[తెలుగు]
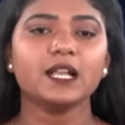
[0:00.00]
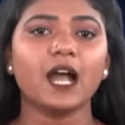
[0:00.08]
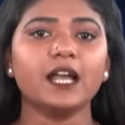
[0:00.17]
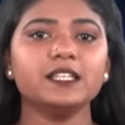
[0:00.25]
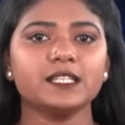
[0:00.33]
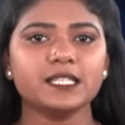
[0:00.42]

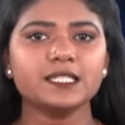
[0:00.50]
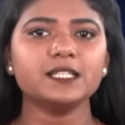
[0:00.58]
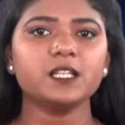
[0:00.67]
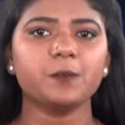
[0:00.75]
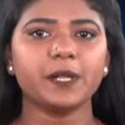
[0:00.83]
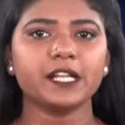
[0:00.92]
కానీ
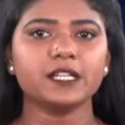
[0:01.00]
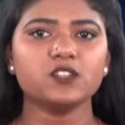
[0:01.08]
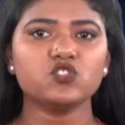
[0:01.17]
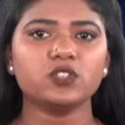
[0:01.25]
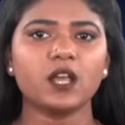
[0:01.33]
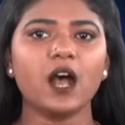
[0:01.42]
రీసెంట్గా
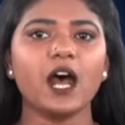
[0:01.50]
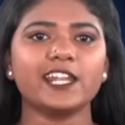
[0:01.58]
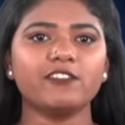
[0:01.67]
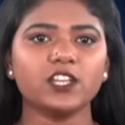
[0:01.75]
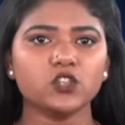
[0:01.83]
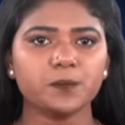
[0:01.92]
ప్రకటించిన
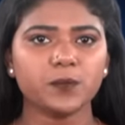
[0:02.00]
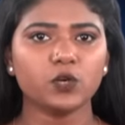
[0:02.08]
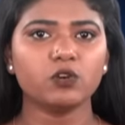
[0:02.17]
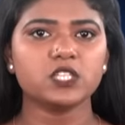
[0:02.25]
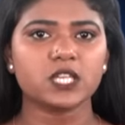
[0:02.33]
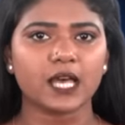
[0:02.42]
అరవై
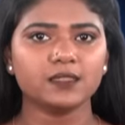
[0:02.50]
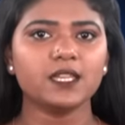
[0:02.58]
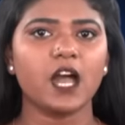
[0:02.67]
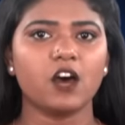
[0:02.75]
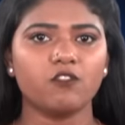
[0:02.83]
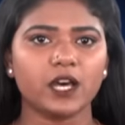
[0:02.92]
తొమ్మిదవ
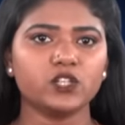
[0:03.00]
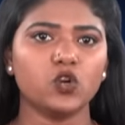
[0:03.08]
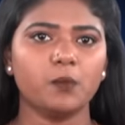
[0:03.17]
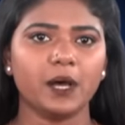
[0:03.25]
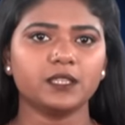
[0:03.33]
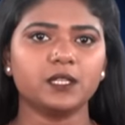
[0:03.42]
జాతీయ
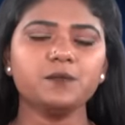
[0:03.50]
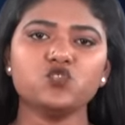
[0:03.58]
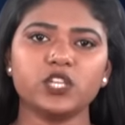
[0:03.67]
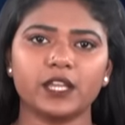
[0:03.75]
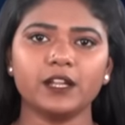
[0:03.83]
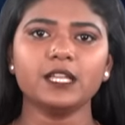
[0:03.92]
అవార్డులో మాత్రం
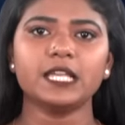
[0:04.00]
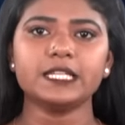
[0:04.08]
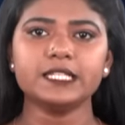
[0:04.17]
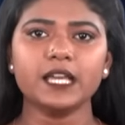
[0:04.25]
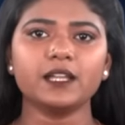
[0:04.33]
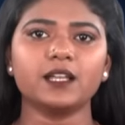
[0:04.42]
చరణ్
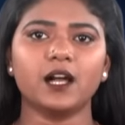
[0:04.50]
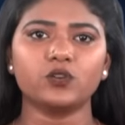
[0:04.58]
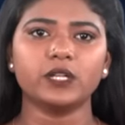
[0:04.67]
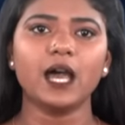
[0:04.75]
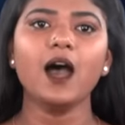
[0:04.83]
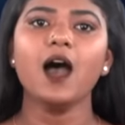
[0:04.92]
ఎన్టీఆర్
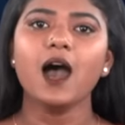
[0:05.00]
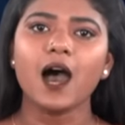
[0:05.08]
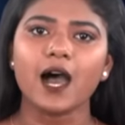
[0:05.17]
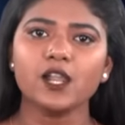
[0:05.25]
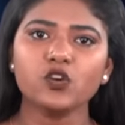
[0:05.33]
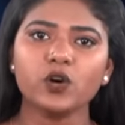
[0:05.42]
కాకుండా
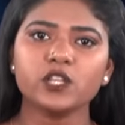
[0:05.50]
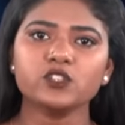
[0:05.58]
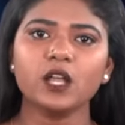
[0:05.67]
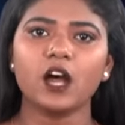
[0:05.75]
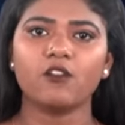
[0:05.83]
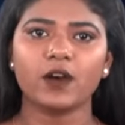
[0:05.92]
అల్లు
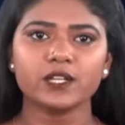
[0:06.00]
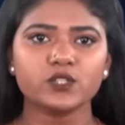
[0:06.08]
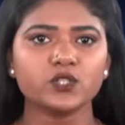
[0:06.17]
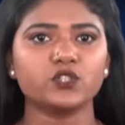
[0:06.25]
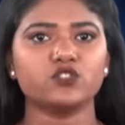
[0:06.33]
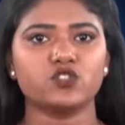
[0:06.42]
అర్జున్ అవార్డు
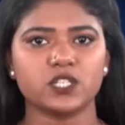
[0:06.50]
సొంతం